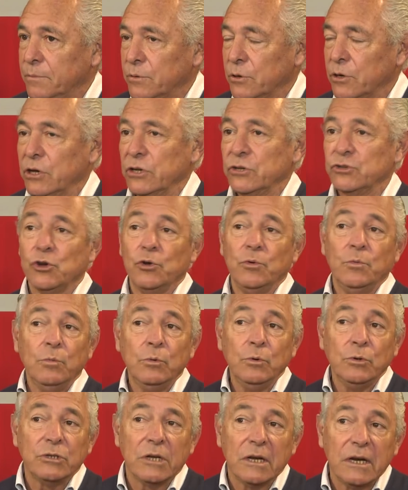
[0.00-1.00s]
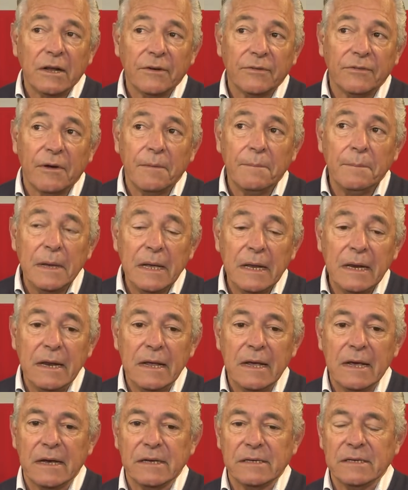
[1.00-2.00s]
porque son muchas las
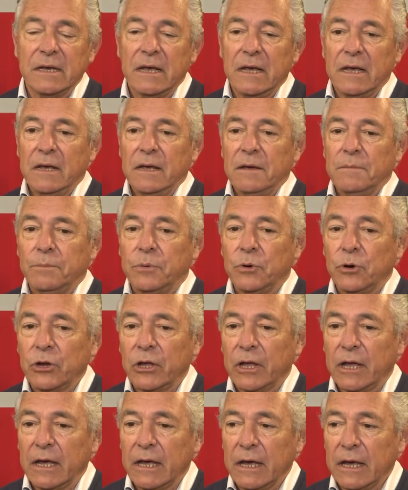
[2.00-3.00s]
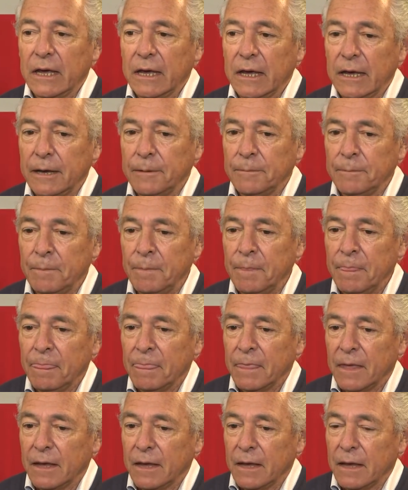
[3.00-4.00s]
familias, porque mm,
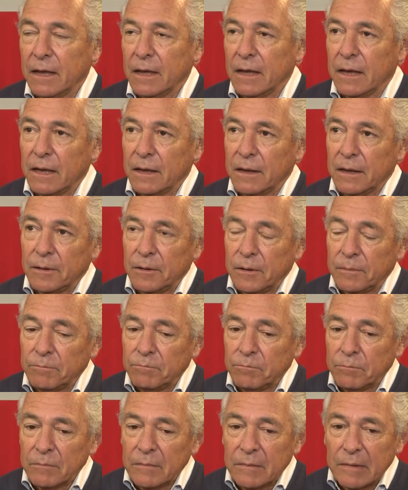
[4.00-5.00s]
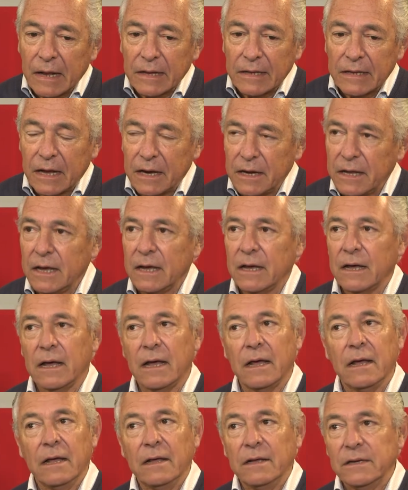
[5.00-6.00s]
eh, mm, la
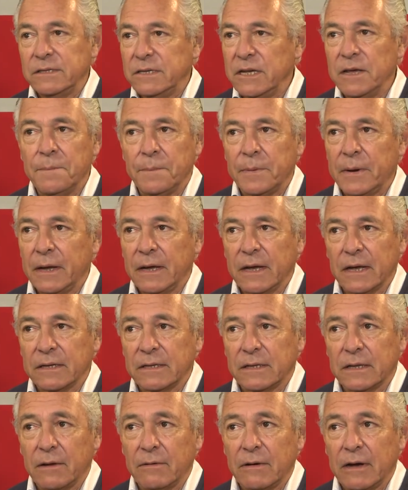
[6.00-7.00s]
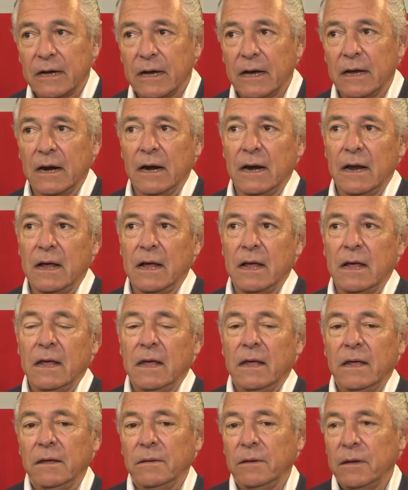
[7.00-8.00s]
tarea siempre hay que trabajarla
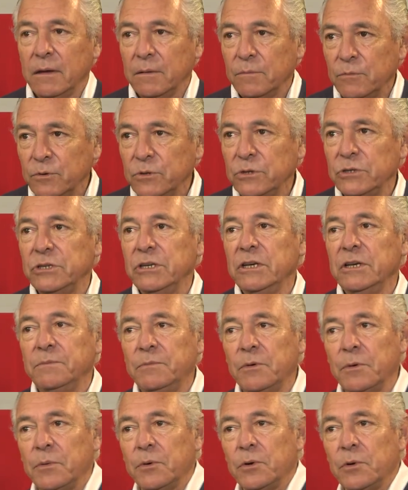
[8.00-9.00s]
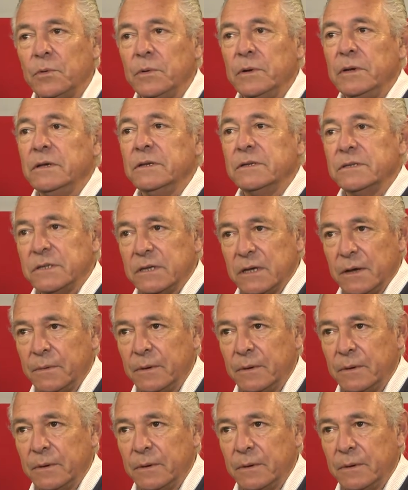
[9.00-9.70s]
eh, municipio, provincia,